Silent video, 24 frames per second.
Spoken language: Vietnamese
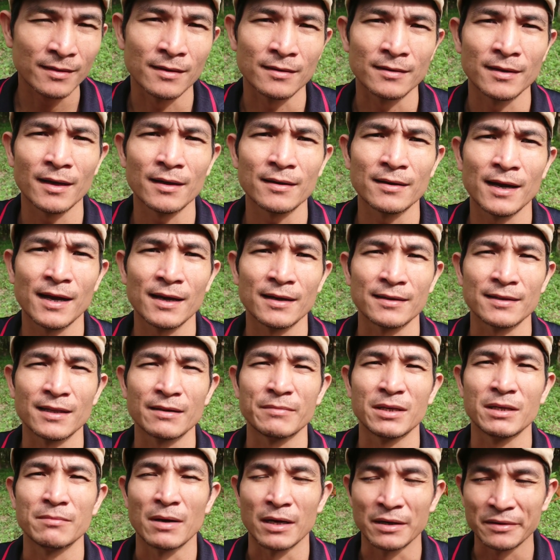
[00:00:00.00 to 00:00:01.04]
nhưng thực chất ra người
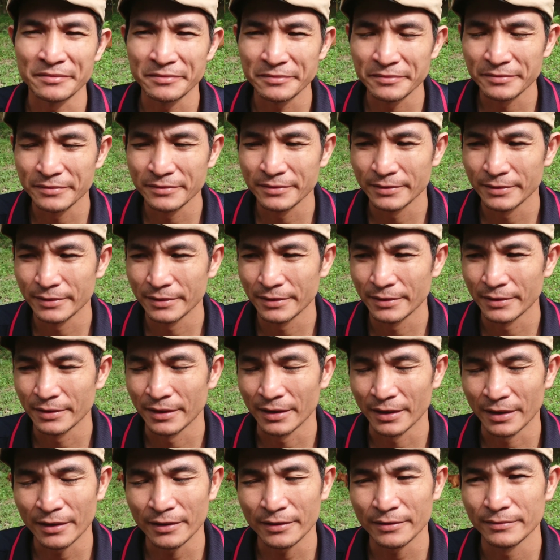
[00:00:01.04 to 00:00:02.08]
ta bị bệnh
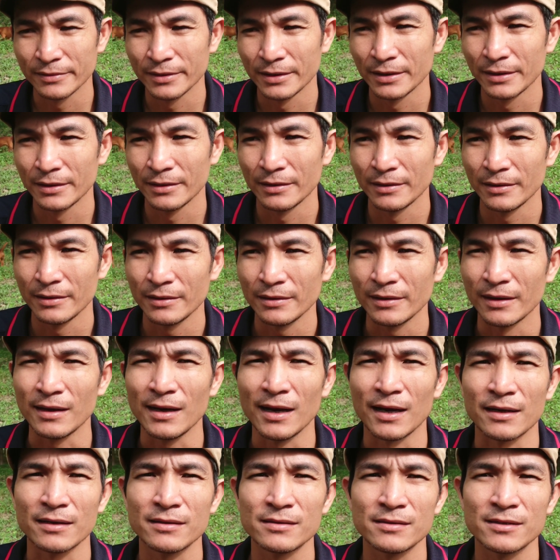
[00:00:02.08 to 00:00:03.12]
à,
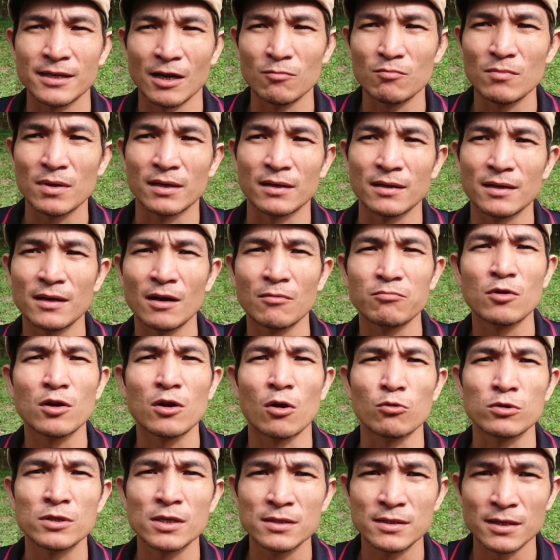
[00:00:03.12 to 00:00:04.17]
nghĩa là cái xương sống mình nó không
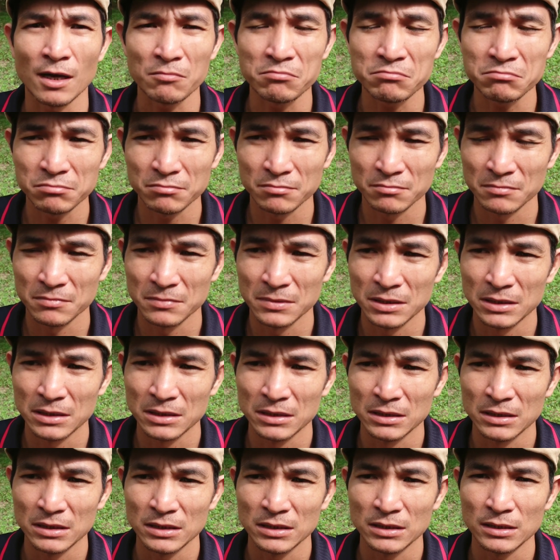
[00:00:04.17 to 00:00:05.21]
có đủ sức sống
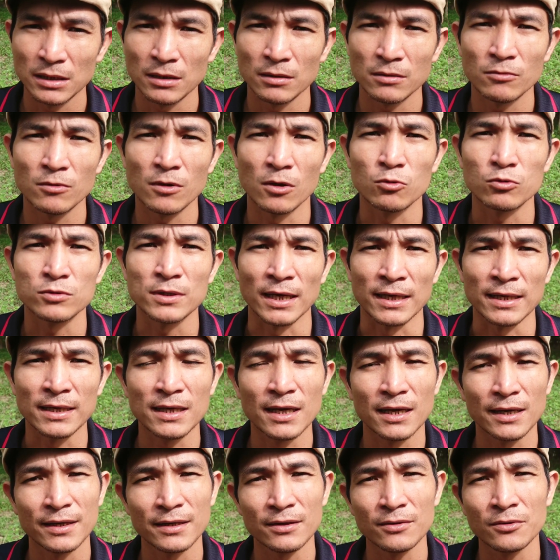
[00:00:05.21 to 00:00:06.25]
nó không có đủ
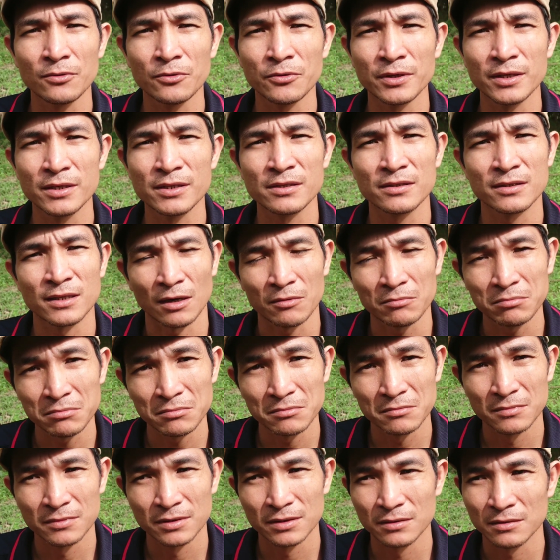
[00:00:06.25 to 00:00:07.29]
tỷ để nó nuôi cái xương sống
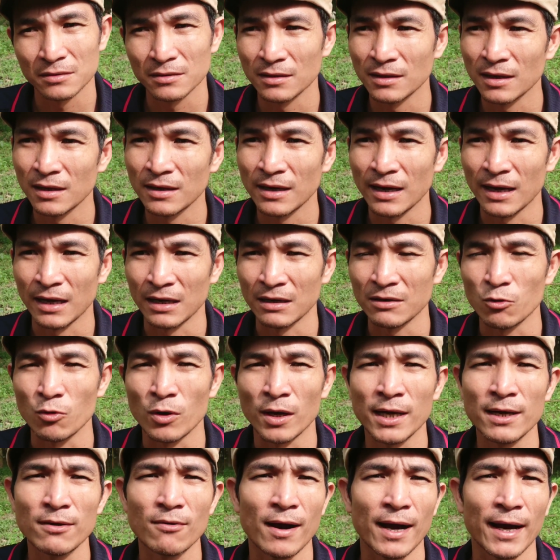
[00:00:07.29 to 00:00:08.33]
cho nên là nó
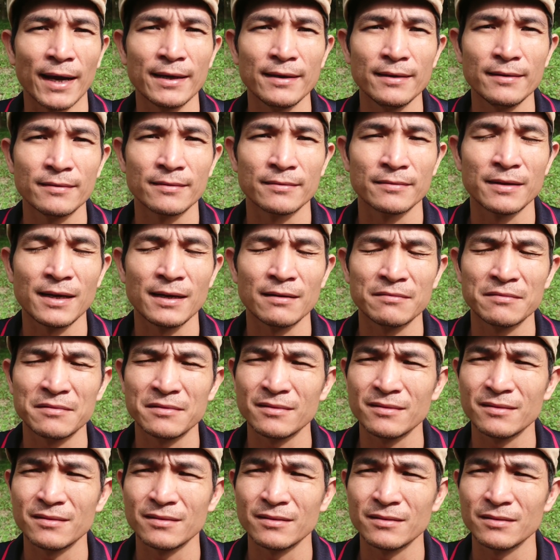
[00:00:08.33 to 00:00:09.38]
uể oải
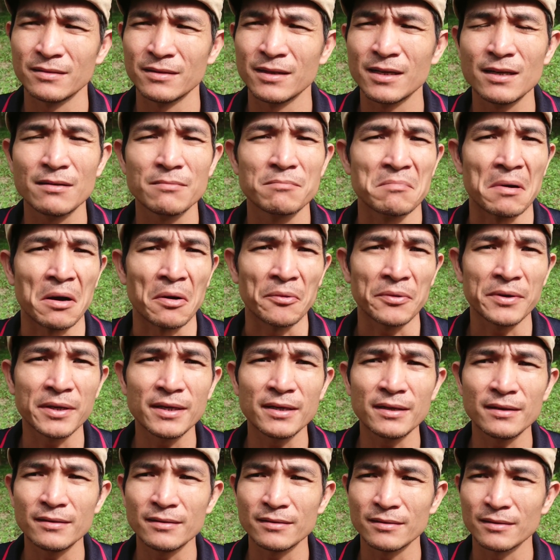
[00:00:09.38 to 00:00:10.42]
nhức
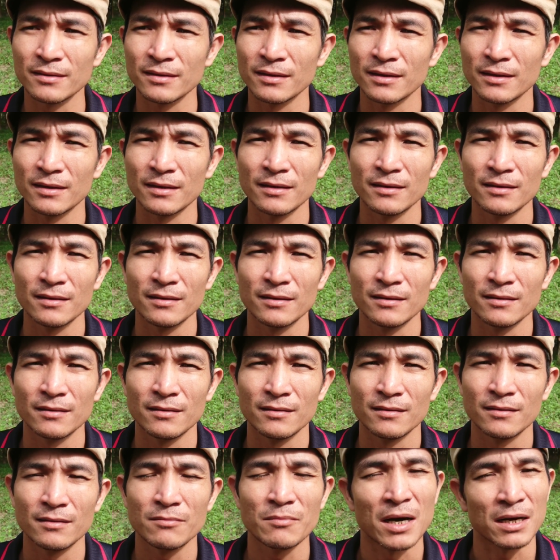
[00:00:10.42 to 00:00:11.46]
mỏi
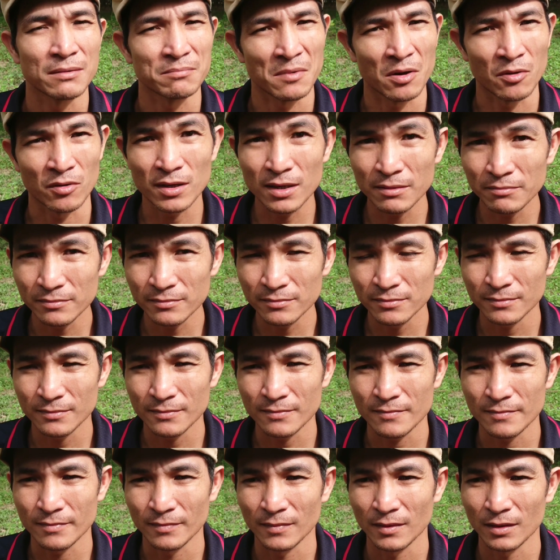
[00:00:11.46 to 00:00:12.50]
nó mệt mỏi lắm
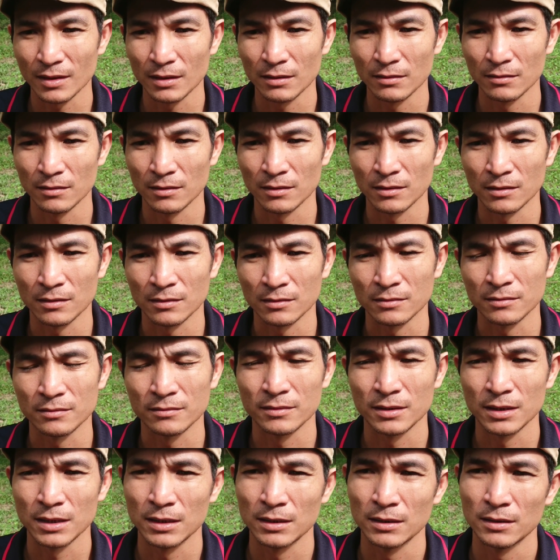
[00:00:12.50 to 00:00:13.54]
à,
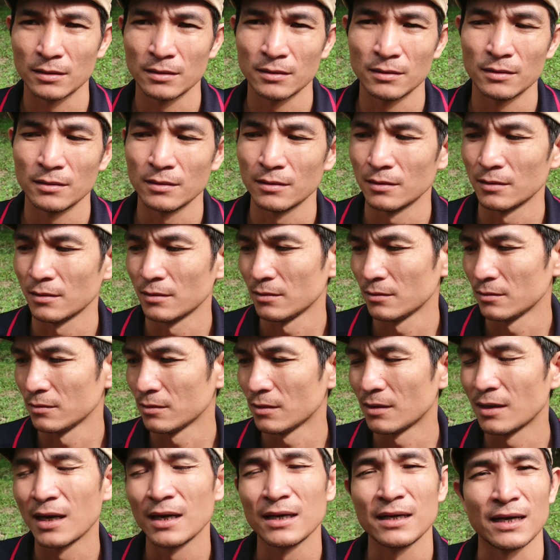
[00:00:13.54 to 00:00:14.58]

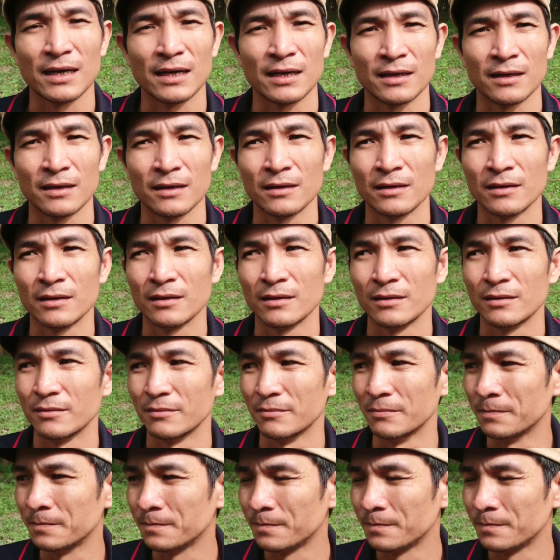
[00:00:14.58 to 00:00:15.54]
cho nên là